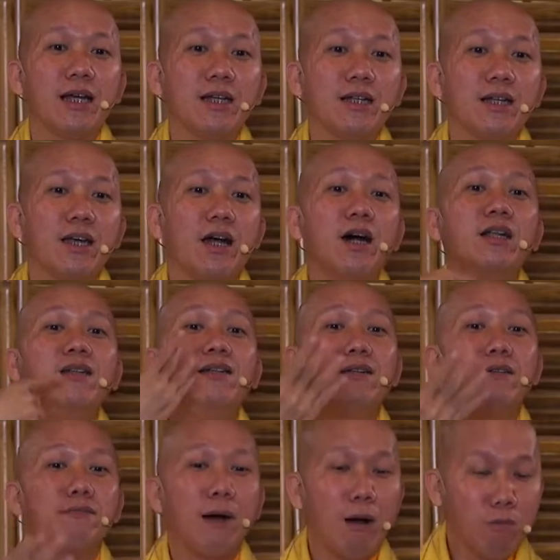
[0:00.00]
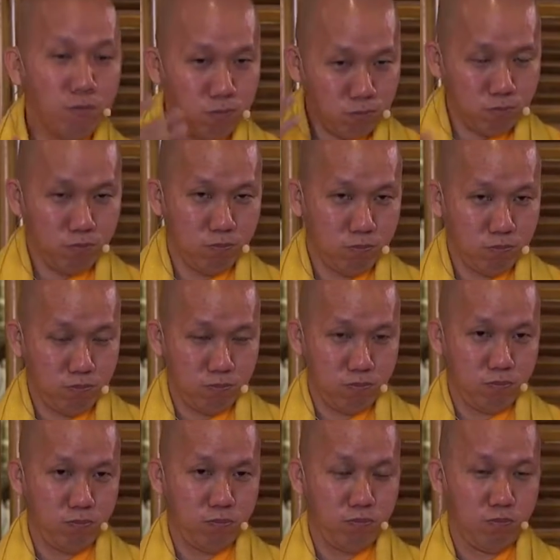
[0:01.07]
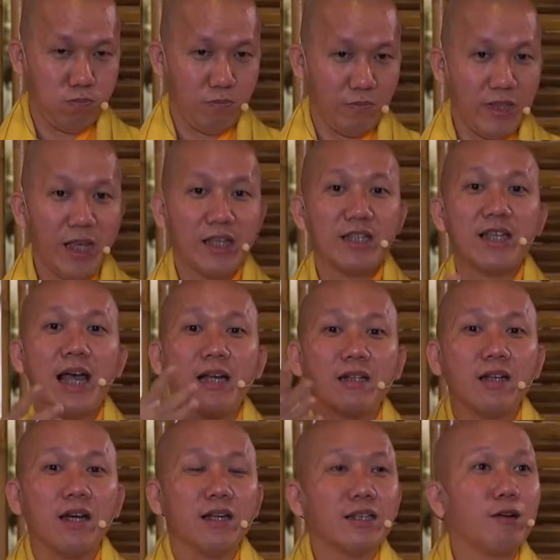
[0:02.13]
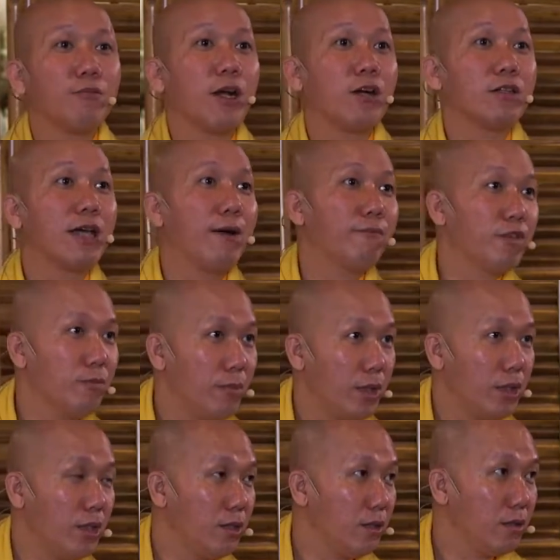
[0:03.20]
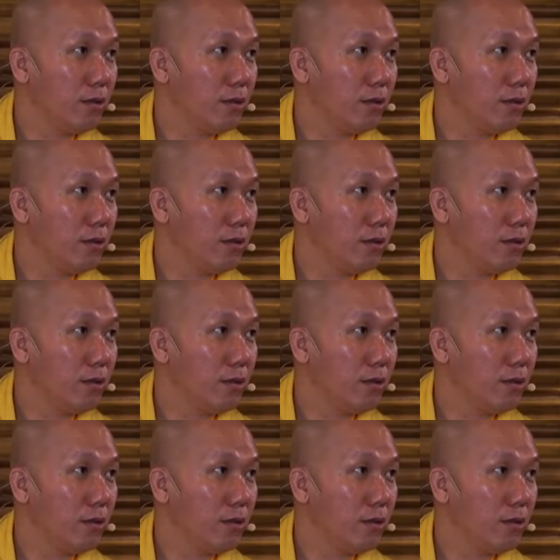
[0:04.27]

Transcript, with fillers: cái cái hình bóng về sắc đó ở trong nội tâm của mình